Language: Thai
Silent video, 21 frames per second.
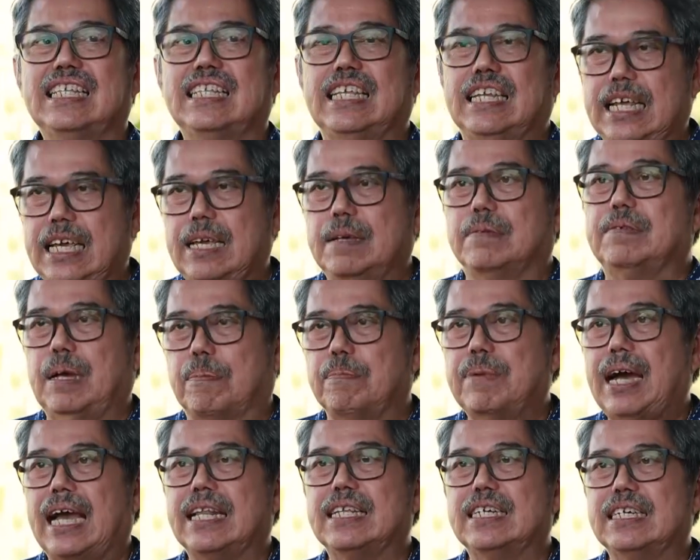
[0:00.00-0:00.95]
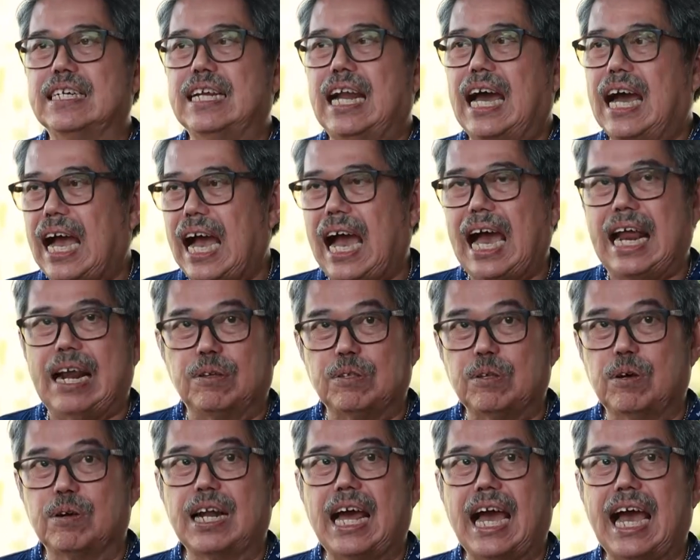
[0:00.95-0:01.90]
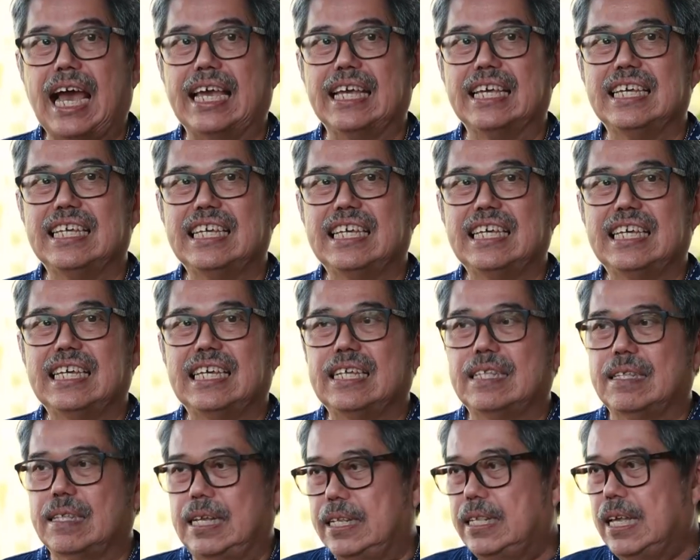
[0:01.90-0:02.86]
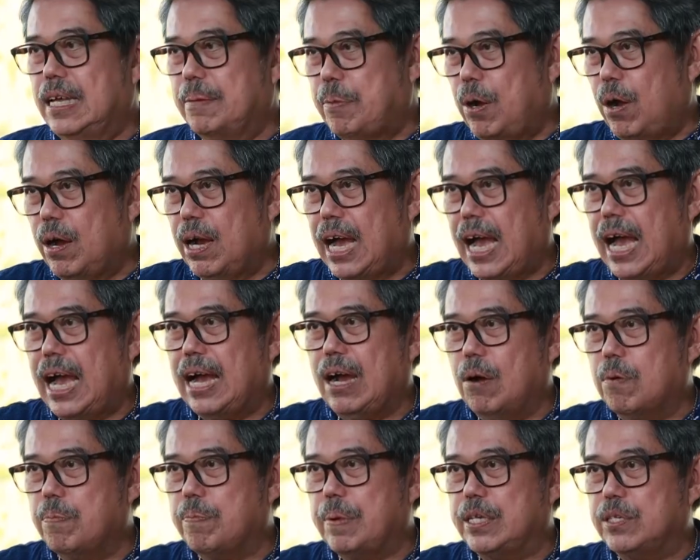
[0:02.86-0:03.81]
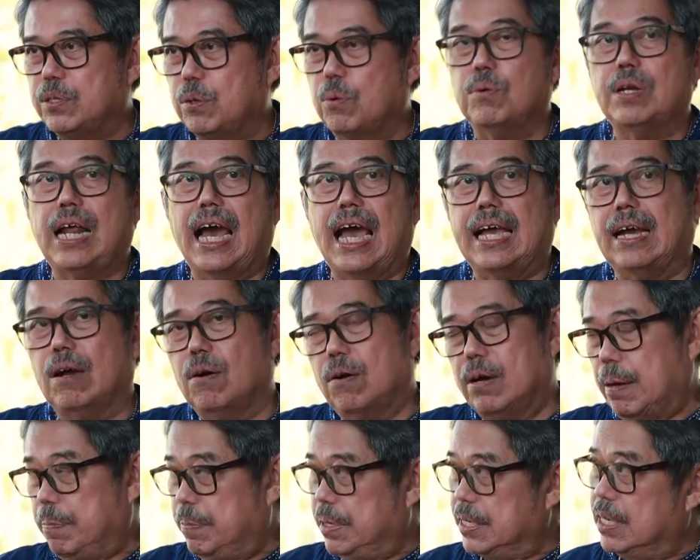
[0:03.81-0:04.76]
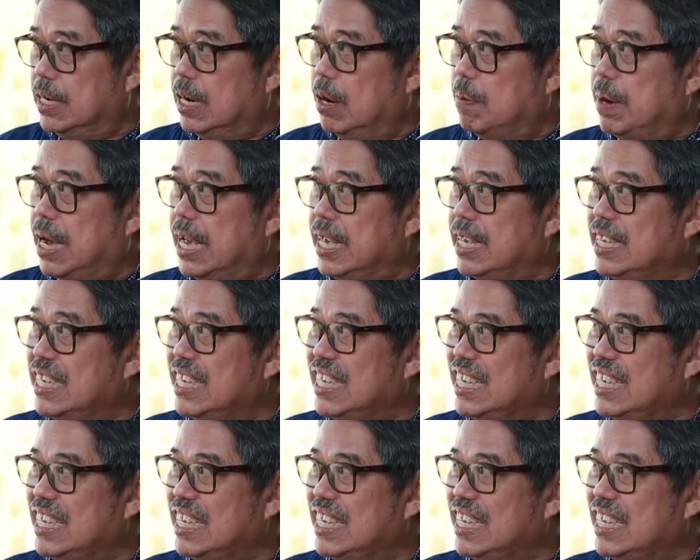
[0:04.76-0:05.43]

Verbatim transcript: ทีนี้สำคัญคือราคาเราต้องได้ครับทีนี้ถ้าพ่อค้าเขาไปสู้ได้เขากลับมาซื้อเราใหม่